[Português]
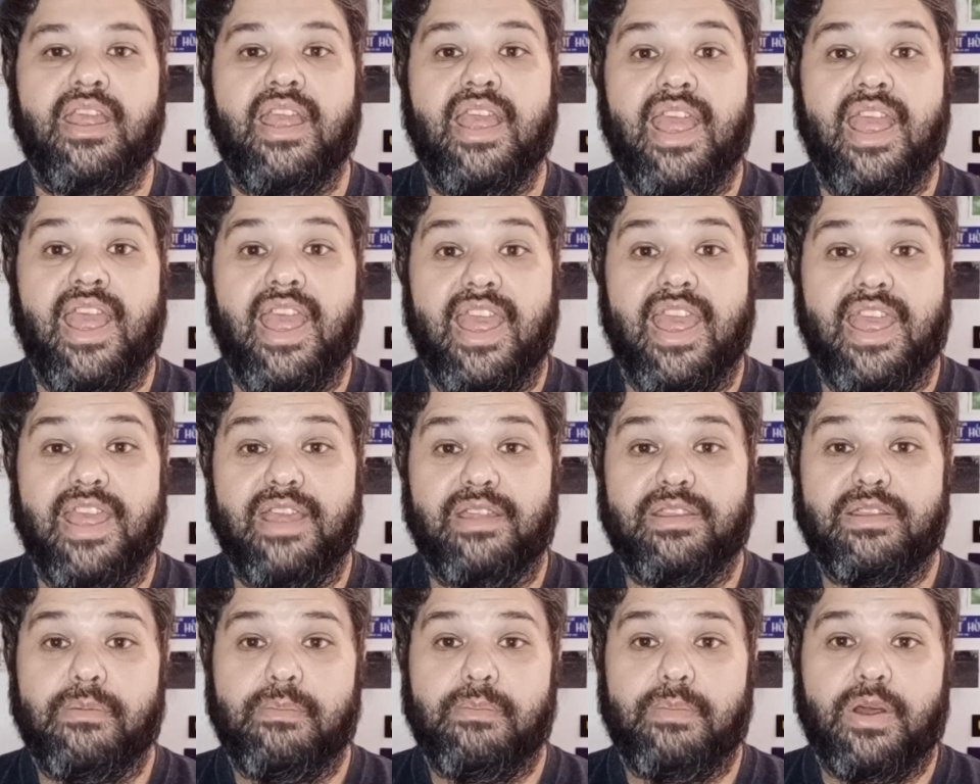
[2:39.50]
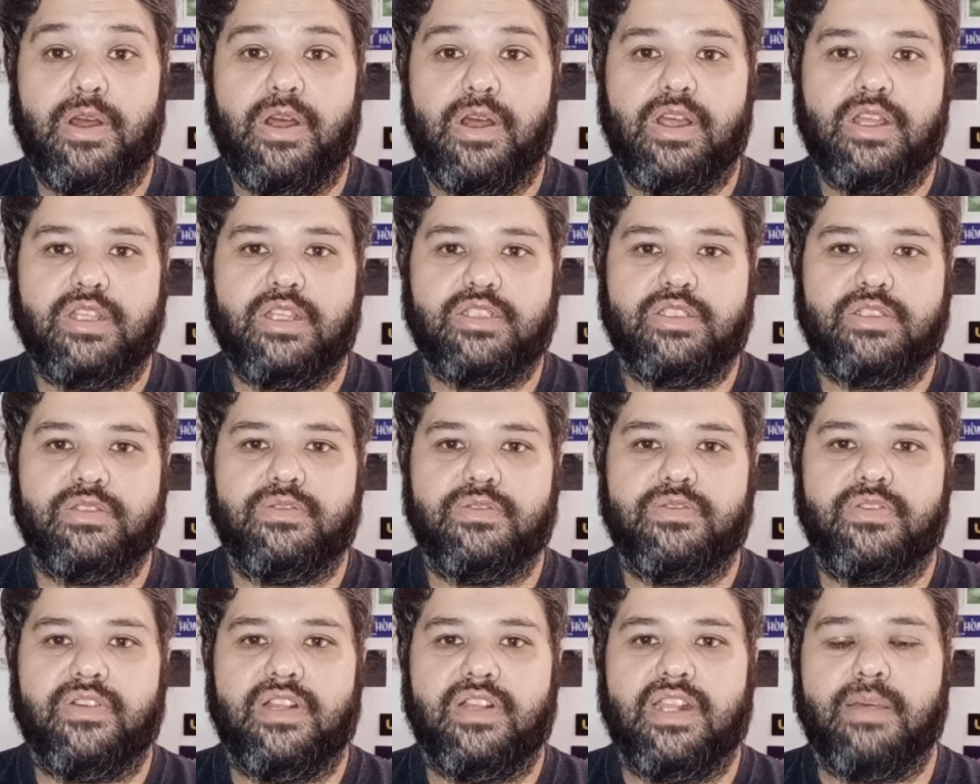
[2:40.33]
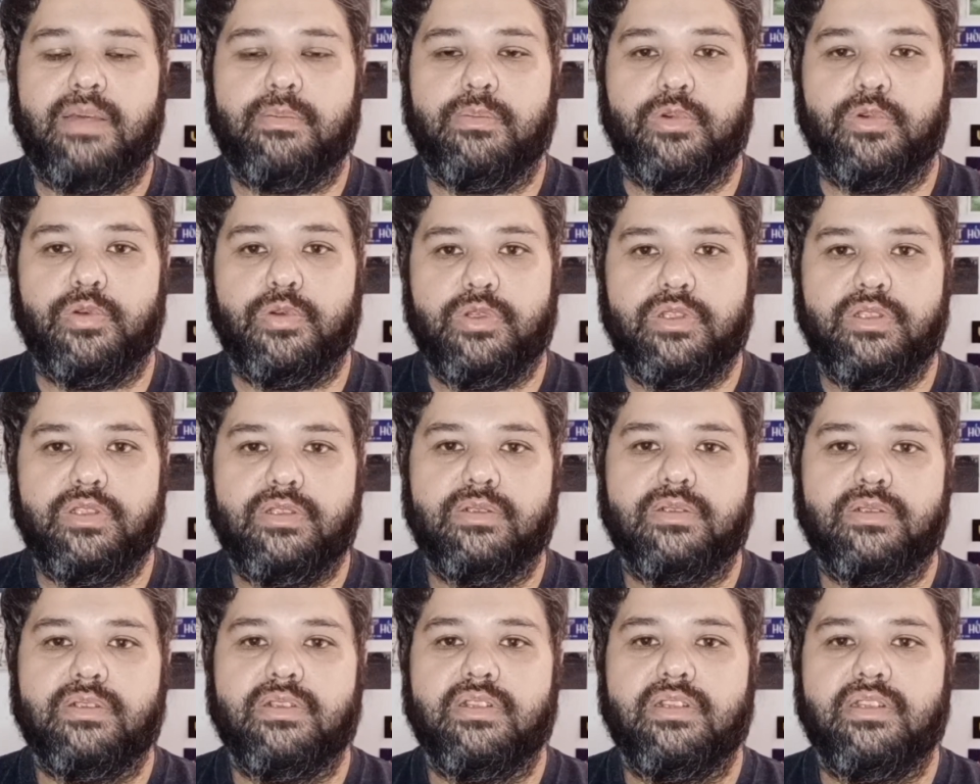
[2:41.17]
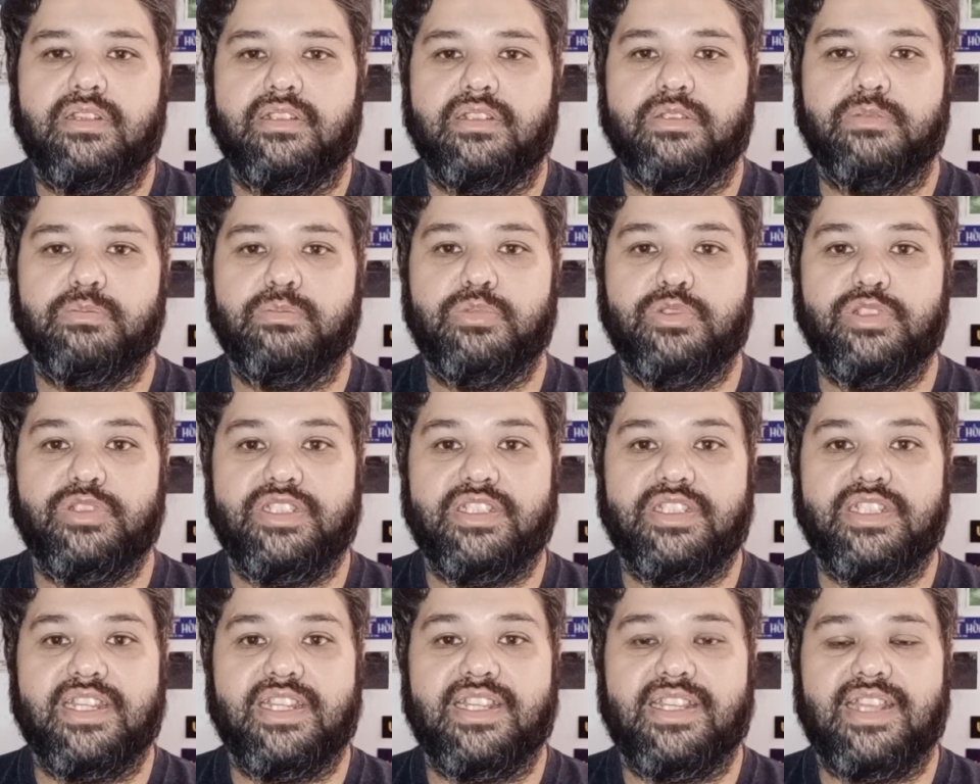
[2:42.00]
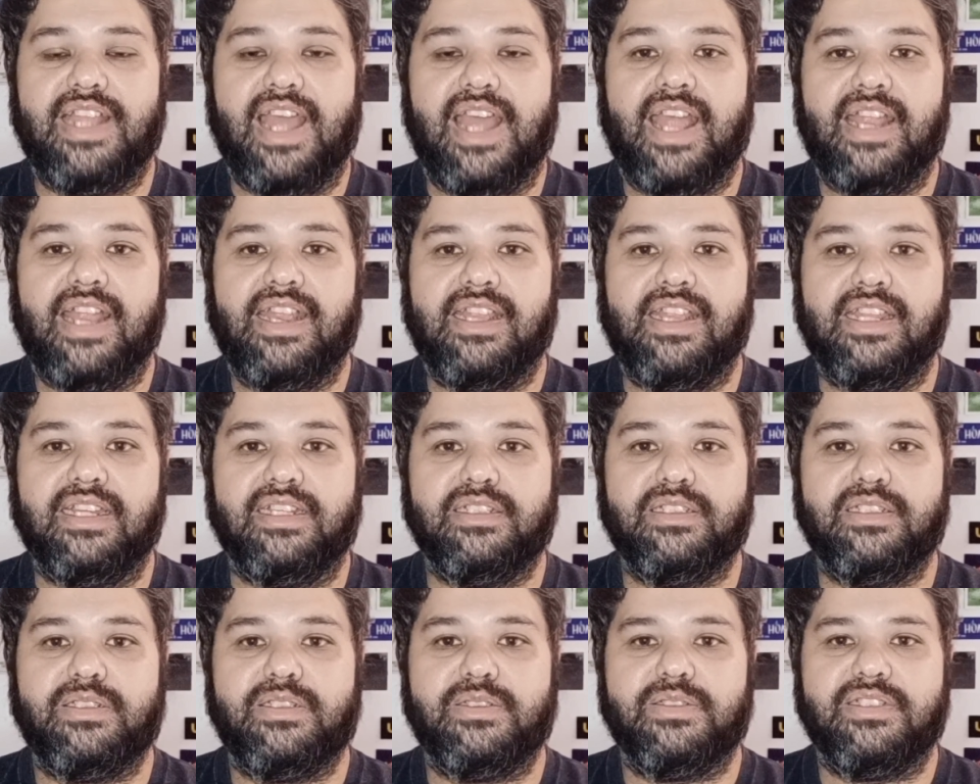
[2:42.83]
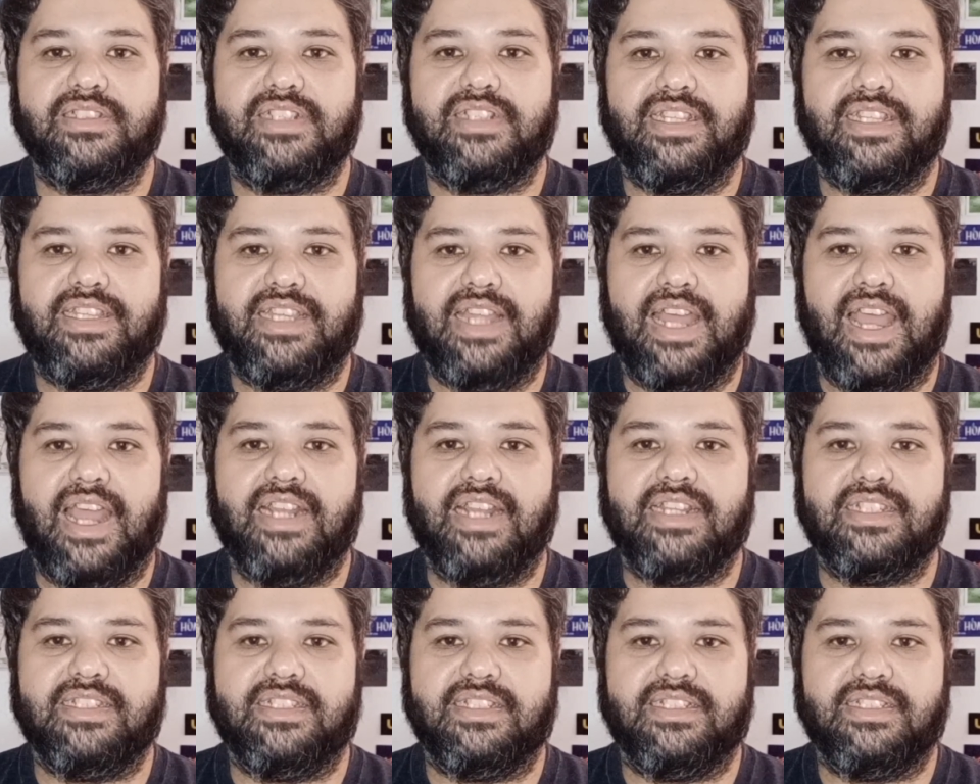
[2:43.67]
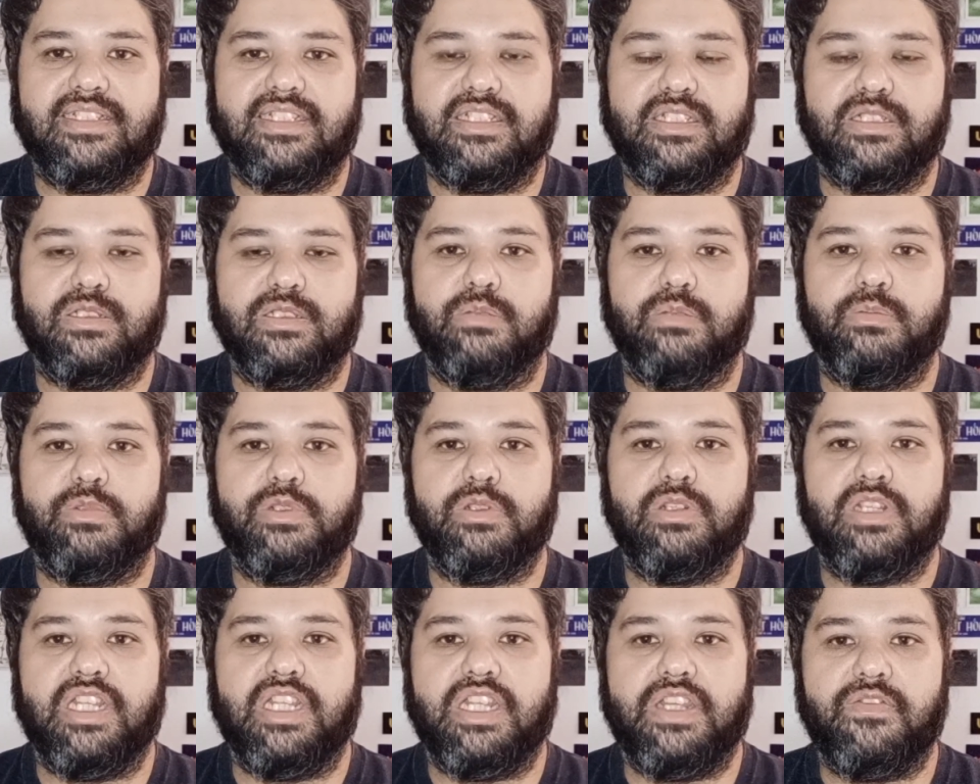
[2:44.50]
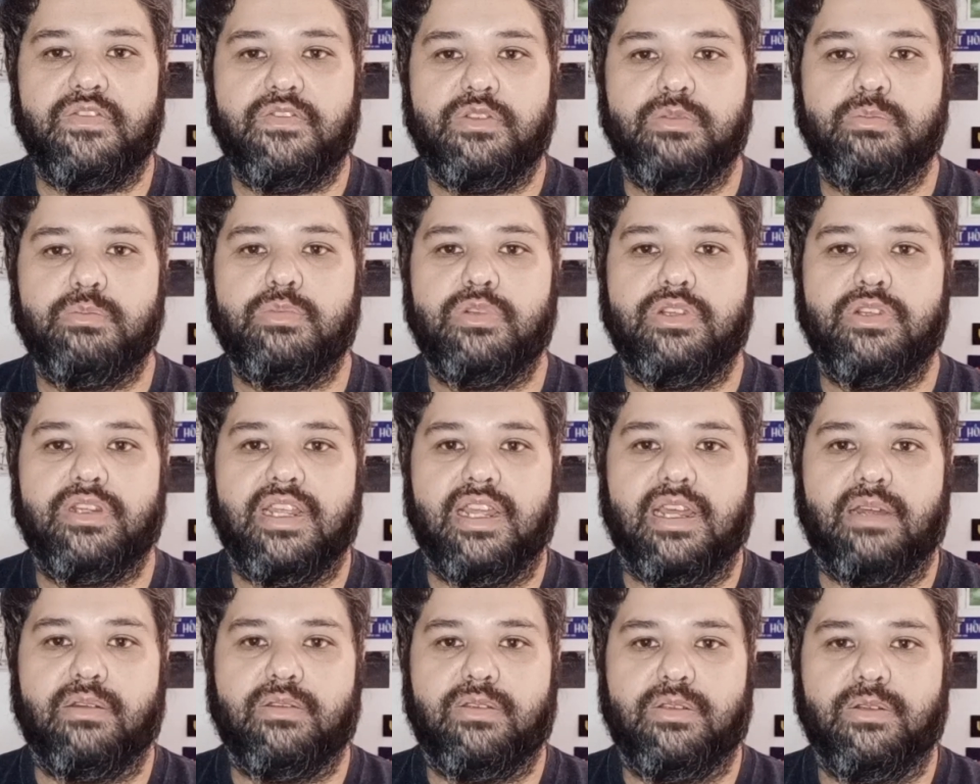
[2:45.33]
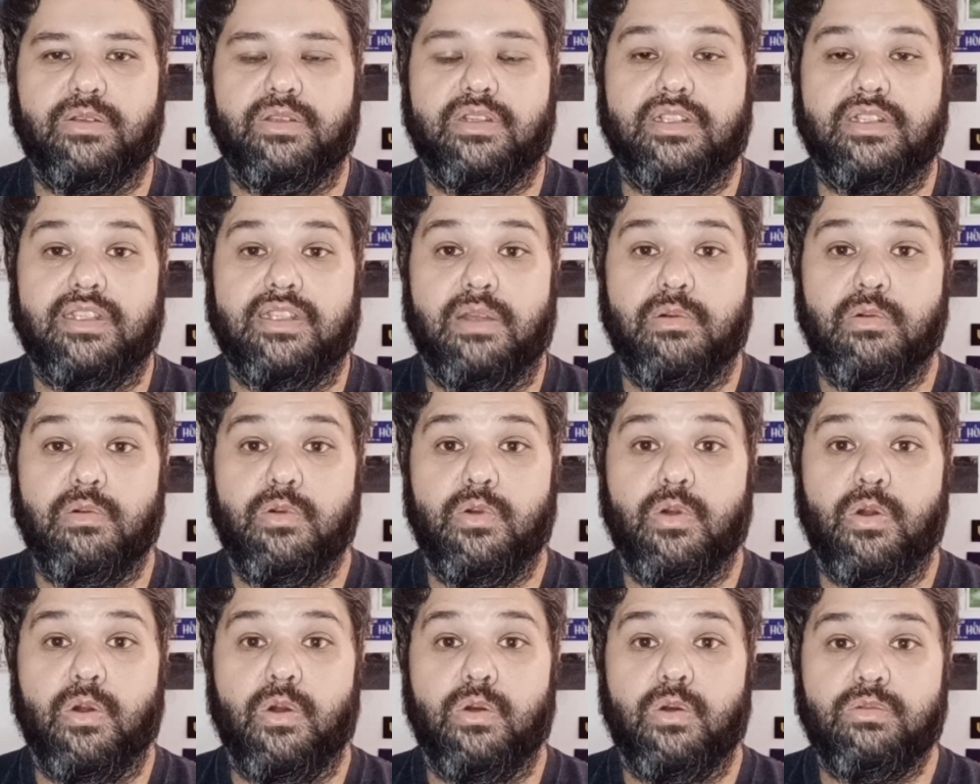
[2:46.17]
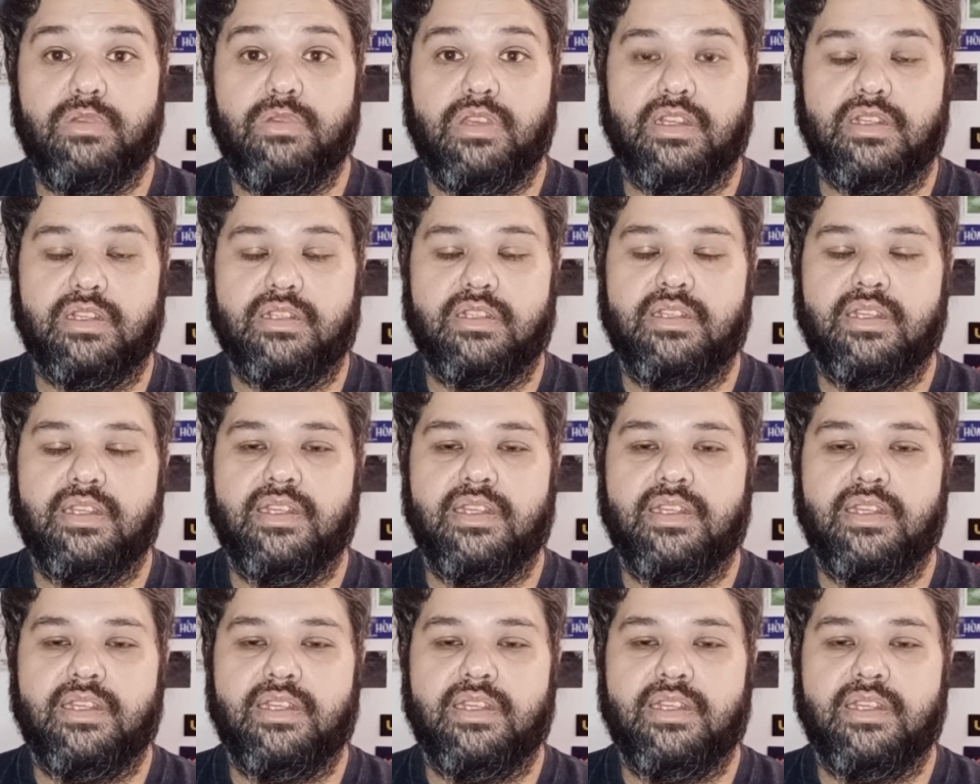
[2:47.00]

Eu não posso falar muito, eu não podia dar tantos detalhes assim sobre o livro, porque a autora não conta